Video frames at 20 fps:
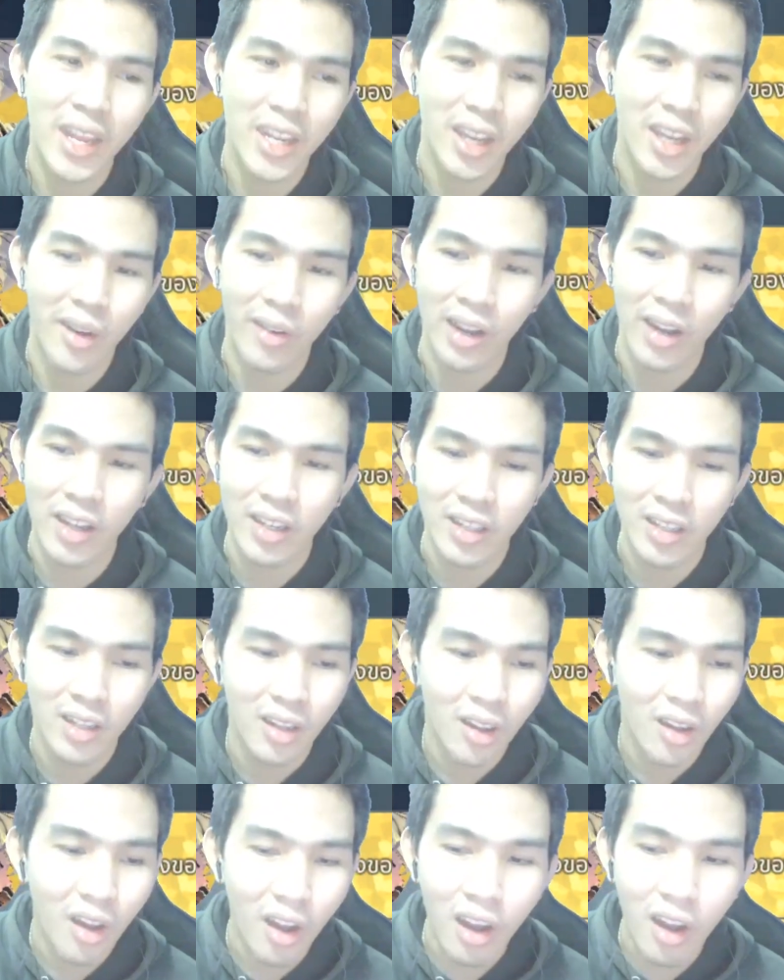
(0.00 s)
เดียวอะ
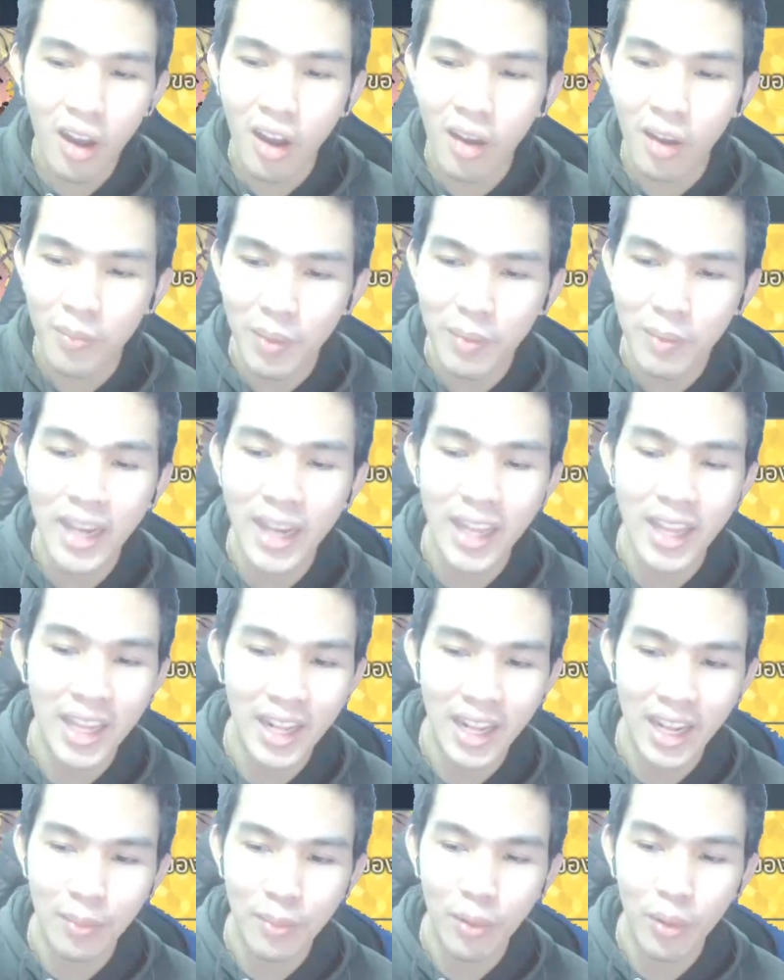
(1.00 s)
ก็ประมาณนี้
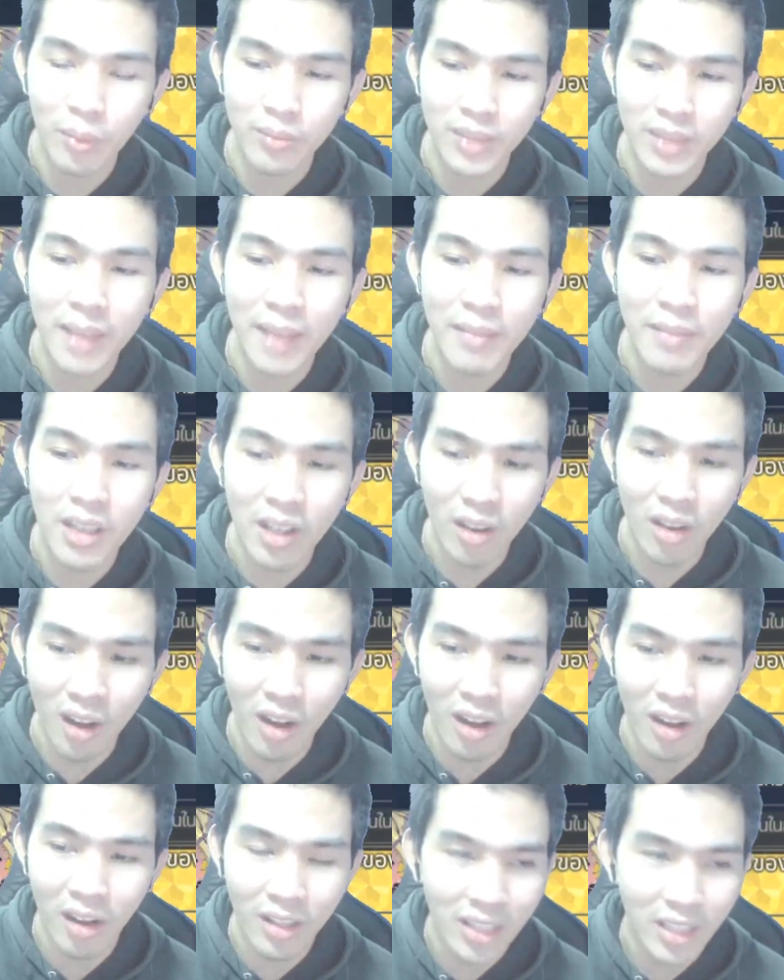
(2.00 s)
นะครับ ผมแต้มนี้ก็
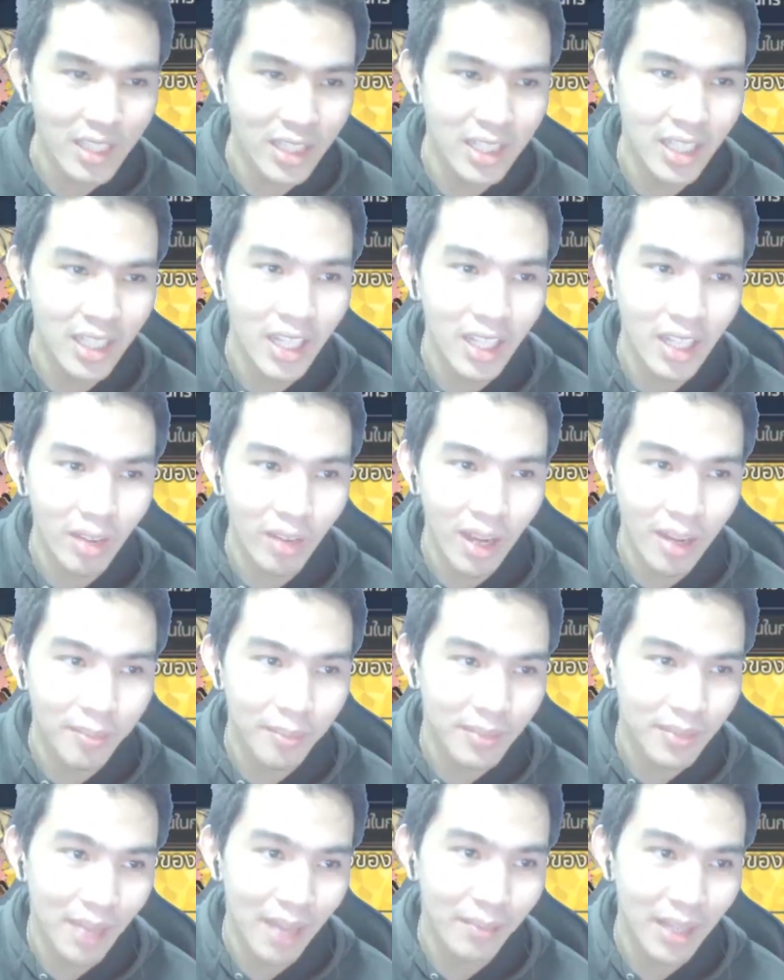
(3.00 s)
นี่จะเห็นว่า
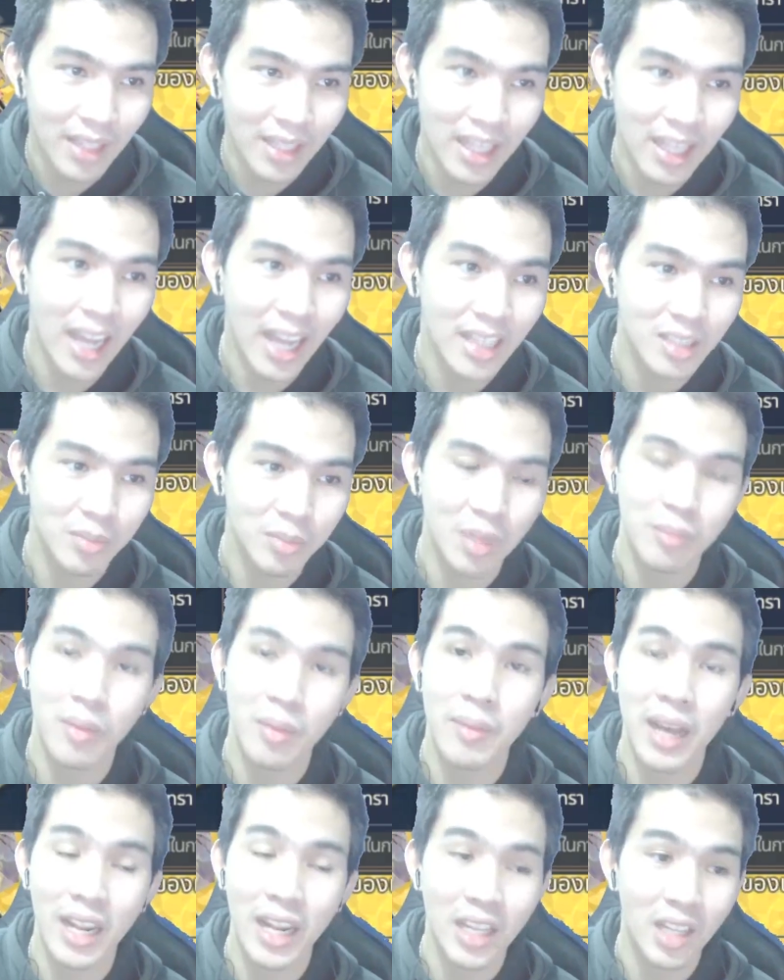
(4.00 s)
แต้มหน้าตาจะเป็นป
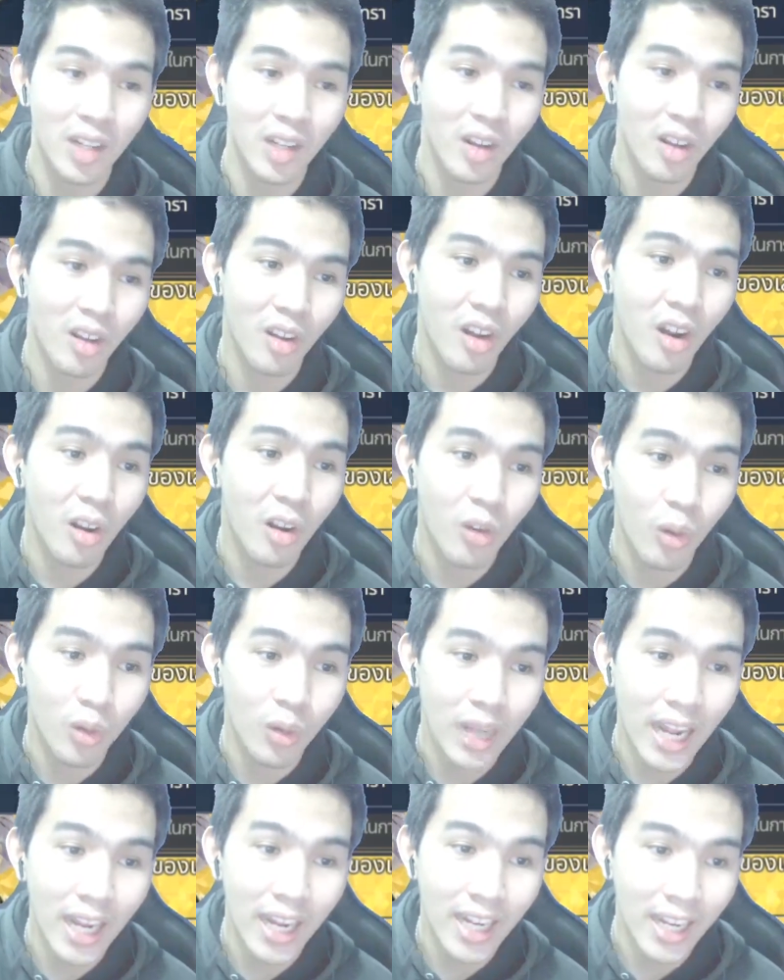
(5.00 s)
ระมาณนี้เนาะก็ลง
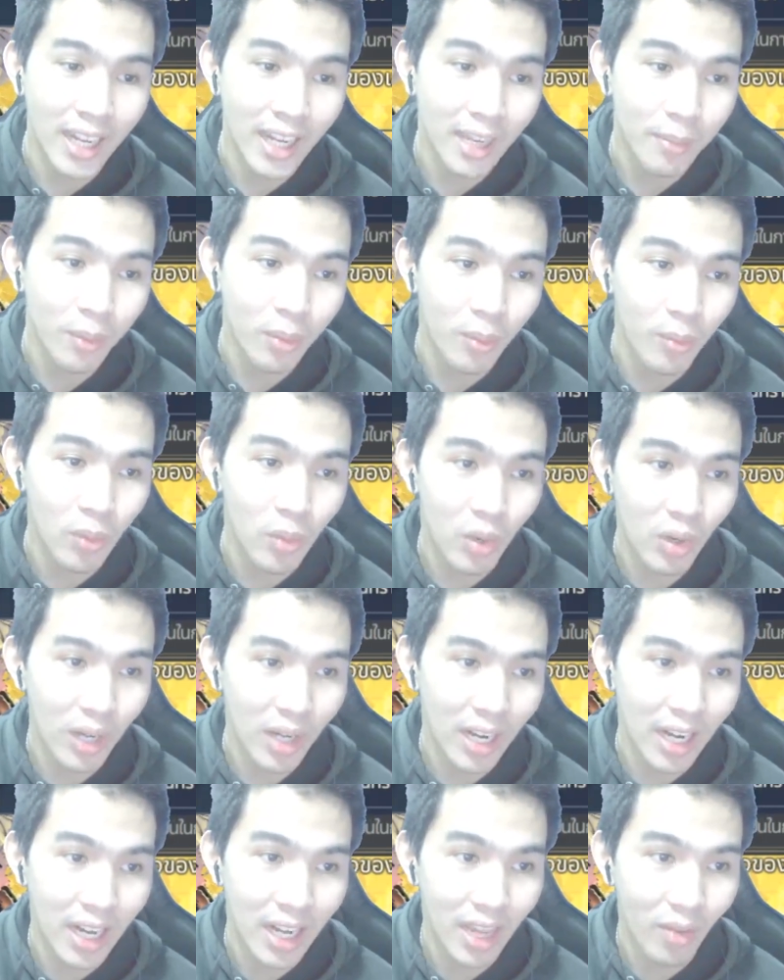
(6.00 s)
ดันนะครับ ผมลง
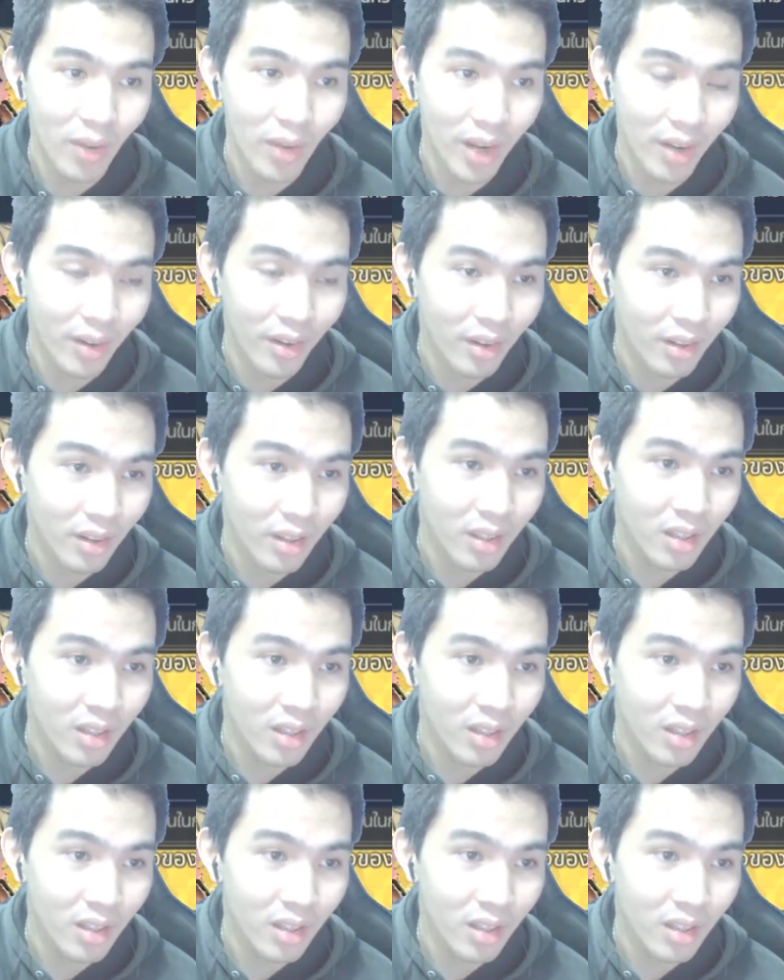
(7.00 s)
ดันรายวันเนาะ